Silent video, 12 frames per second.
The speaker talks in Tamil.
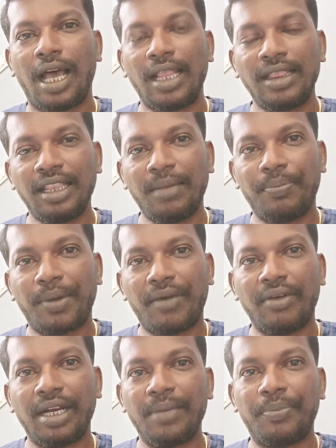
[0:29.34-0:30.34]
அந்த
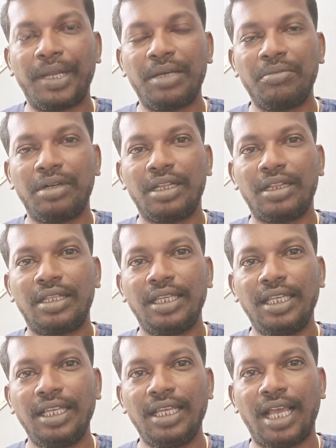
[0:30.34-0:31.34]
பவரை
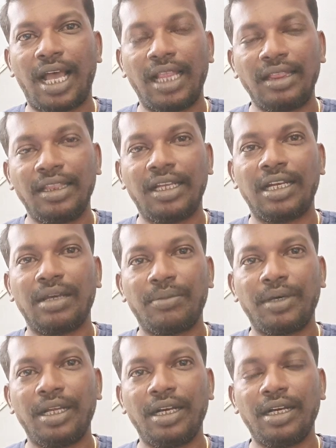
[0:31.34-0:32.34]
பயன்படுத்தி அந்த
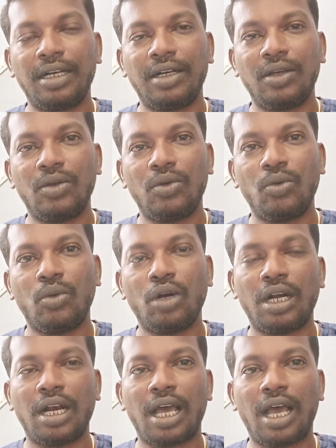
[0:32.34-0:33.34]
நபர்
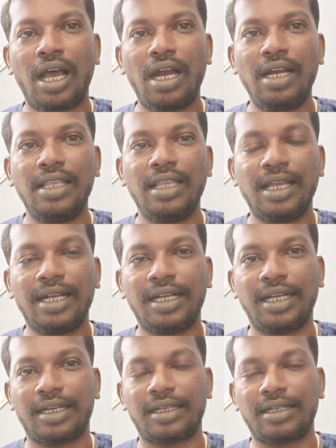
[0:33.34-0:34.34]
ஒரு நாலு
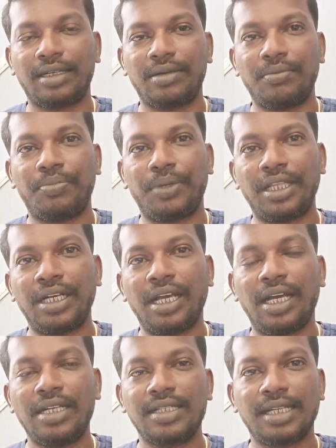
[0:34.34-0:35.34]
ஏக்கர்
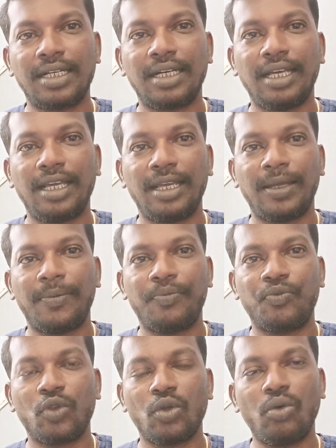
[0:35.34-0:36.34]
பதினாலு சென்டை
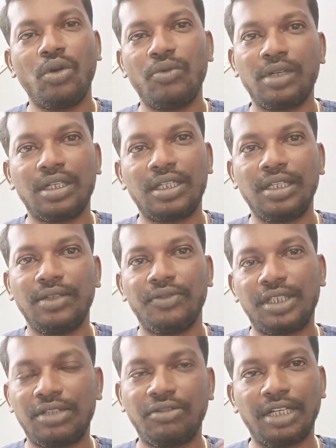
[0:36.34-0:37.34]
ஒருவருக்கு
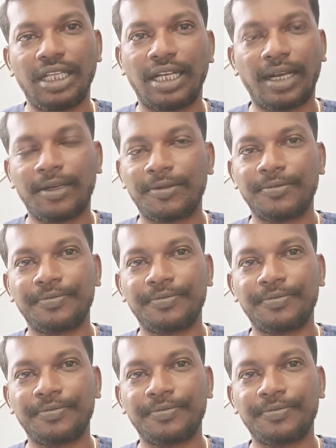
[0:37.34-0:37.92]
விற்றுவிடுகிறார்